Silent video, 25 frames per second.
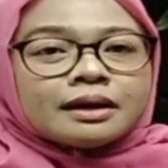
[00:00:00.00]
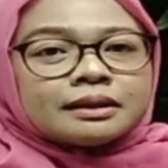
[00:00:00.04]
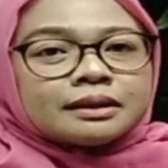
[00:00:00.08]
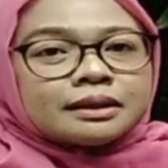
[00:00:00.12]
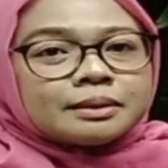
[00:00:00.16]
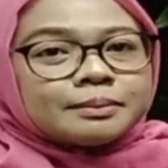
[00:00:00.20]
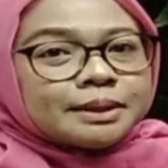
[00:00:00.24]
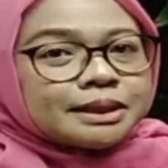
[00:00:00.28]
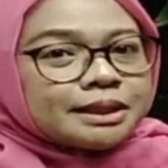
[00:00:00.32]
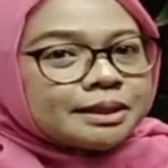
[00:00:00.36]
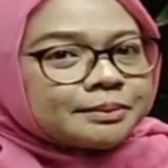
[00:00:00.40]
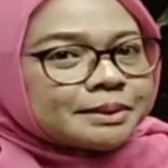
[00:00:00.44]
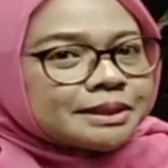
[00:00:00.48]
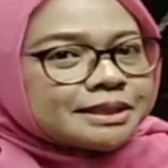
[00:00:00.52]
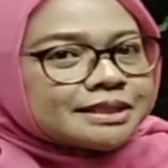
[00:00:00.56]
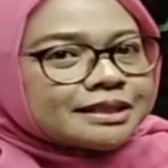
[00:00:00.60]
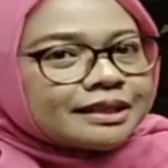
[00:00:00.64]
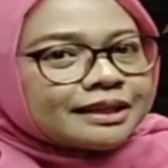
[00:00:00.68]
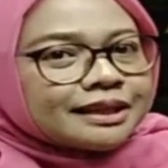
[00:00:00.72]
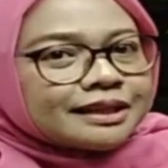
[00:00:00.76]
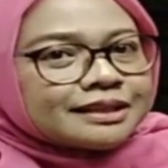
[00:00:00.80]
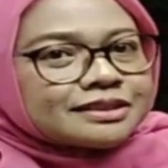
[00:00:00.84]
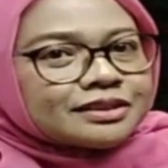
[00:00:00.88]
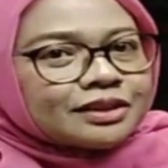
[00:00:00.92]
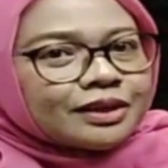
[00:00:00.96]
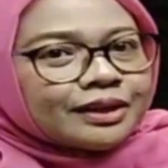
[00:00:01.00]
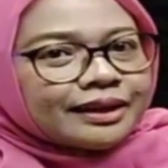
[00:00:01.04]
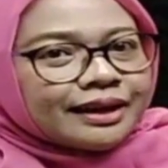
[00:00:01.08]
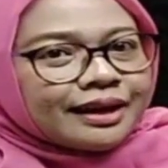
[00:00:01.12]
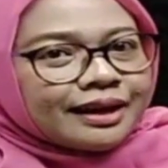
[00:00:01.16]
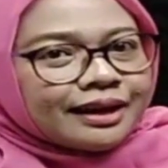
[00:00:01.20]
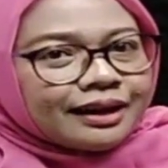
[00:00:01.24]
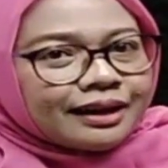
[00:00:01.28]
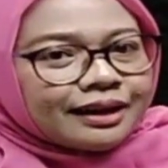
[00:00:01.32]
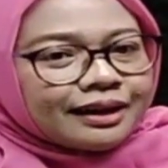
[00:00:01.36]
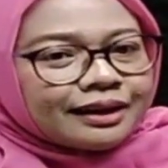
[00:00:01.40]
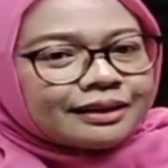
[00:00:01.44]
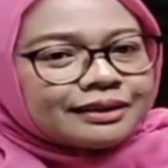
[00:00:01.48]
Teman-teman soleh
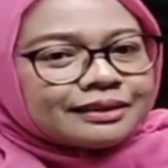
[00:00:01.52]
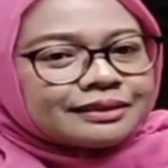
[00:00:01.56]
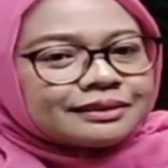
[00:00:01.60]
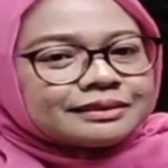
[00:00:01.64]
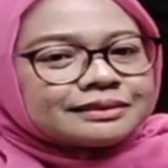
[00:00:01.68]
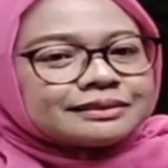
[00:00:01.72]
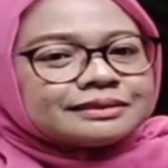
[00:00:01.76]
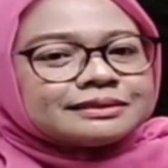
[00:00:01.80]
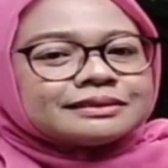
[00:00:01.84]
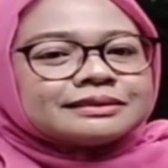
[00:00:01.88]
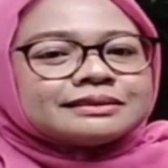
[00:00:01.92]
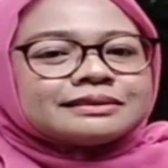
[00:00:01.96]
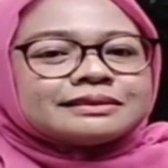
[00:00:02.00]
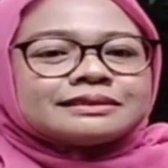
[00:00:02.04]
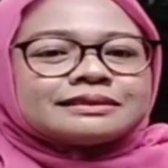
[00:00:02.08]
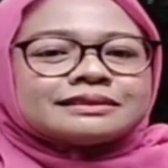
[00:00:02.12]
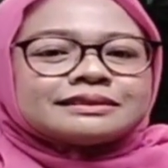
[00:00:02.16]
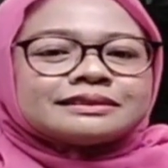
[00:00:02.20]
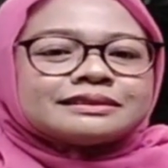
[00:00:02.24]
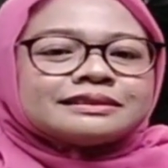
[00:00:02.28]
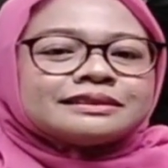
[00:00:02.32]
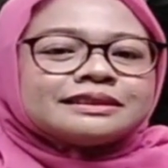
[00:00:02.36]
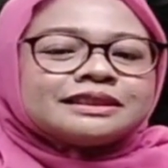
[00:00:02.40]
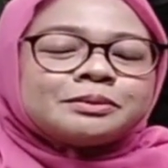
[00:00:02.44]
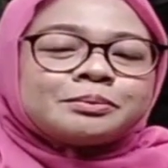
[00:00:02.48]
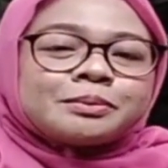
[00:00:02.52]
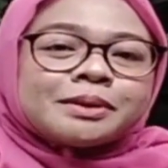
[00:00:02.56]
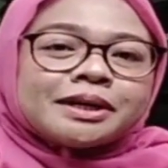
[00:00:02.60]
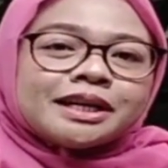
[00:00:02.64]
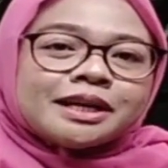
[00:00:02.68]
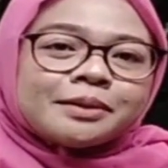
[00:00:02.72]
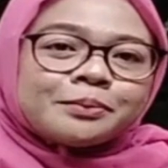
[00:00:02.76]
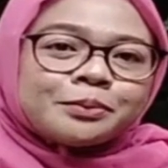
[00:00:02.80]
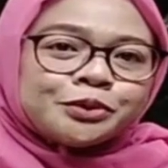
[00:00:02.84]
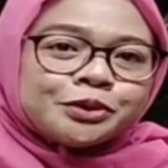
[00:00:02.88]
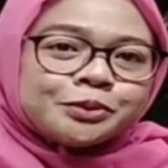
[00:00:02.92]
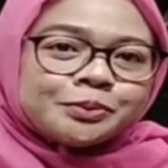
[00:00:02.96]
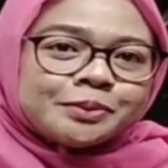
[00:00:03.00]
soleha,
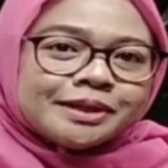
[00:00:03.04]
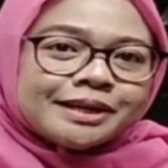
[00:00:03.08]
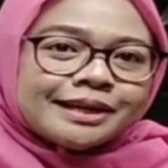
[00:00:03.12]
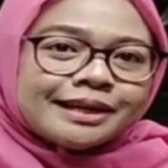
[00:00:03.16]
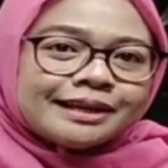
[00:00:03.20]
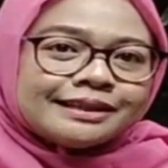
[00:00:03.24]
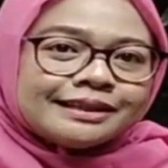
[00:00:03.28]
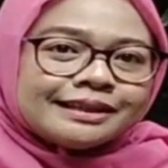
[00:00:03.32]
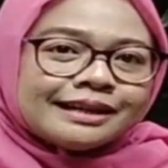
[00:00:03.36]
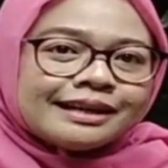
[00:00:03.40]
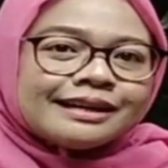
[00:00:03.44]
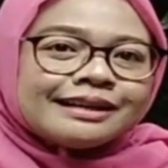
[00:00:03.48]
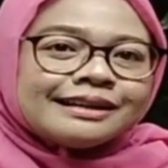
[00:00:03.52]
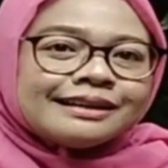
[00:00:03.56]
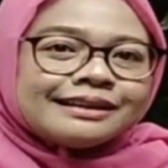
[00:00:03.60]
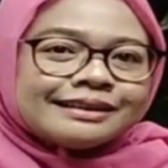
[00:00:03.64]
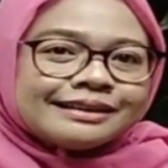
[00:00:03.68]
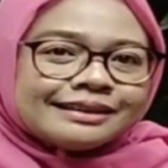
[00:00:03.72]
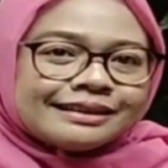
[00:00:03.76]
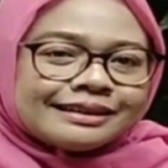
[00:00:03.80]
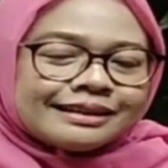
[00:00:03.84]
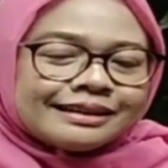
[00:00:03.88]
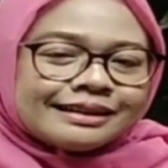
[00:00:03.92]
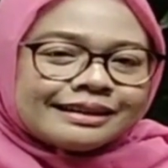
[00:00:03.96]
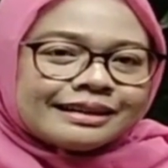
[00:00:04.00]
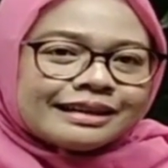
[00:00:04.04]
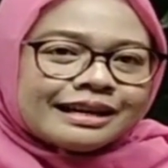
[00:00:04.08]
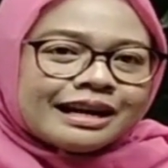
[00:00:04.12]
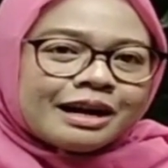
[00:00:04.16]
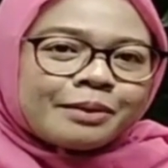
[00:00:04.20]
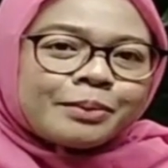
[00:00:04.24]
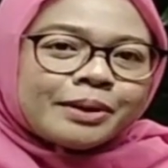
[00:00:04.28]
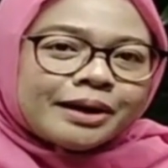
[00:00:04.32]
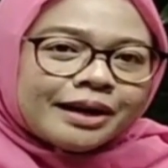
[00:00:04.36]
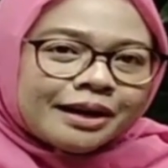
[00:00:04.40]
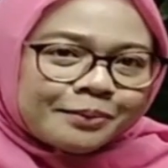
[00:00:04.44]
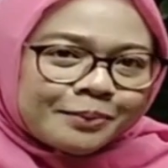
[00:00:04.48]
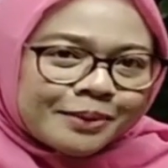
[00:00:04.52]
dimanapun berada,
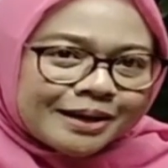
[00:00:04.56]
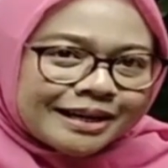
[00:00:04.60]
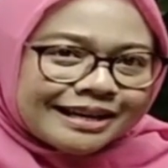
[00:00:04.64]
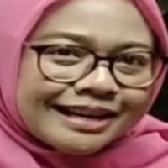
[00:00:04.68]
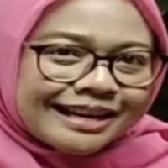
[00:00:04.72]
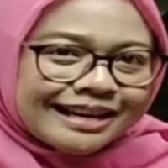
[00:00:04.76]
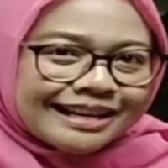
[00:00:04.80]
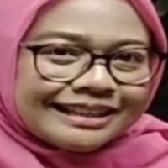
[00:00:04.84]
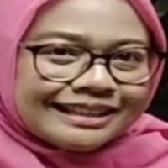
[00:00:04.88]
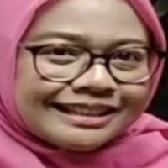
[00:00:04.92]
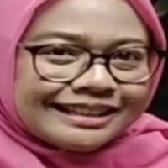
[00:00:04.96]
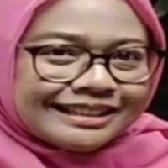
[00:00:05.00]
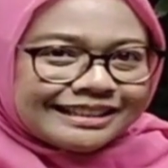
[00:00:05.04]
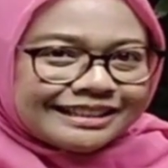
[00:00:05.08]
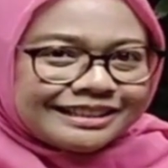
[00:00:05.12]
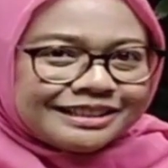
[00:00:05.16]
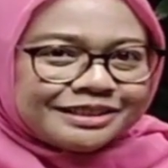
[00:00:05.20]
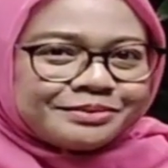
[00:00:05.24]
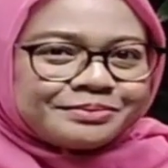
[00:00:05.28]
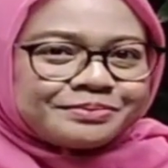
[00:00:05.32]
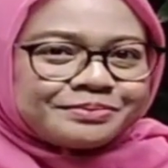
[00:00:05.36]
apa kabar hari ini?